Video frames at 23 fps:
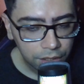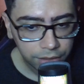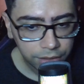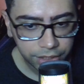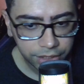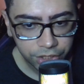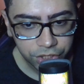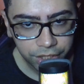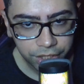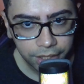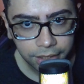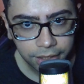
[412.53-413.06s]

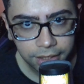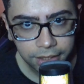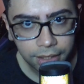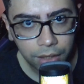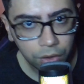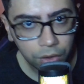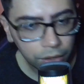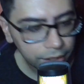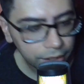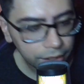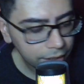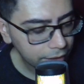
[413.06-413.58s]
Testei aqui
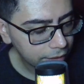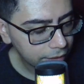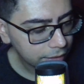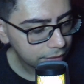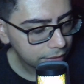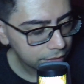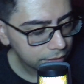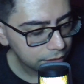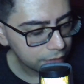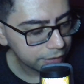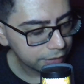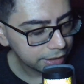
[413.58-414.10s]
agora,
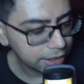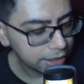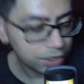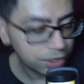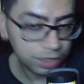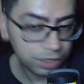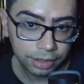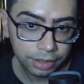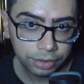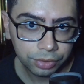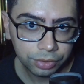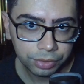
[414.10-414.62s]
tava
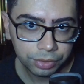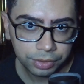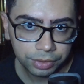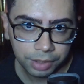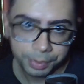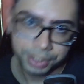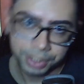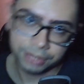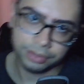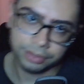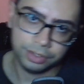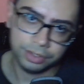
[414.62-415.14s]
testando,
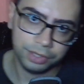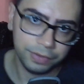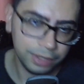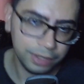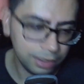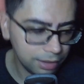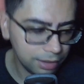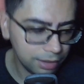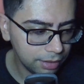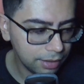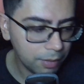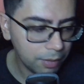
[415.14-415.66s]
também
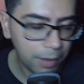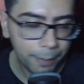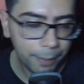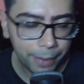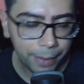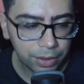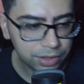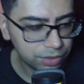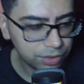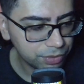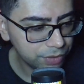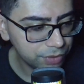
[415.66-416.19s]
tive dar uma
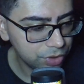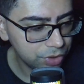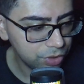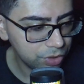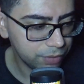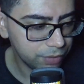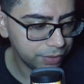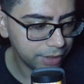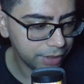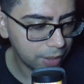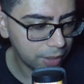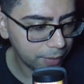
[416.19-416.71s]
pausa no vídeo que eu
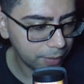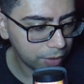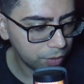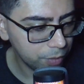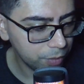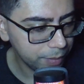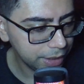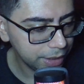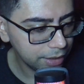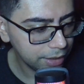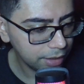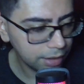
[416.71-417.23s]
fui dar uma
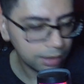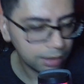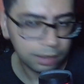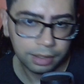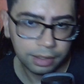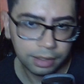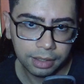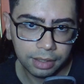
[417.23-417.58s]
comida.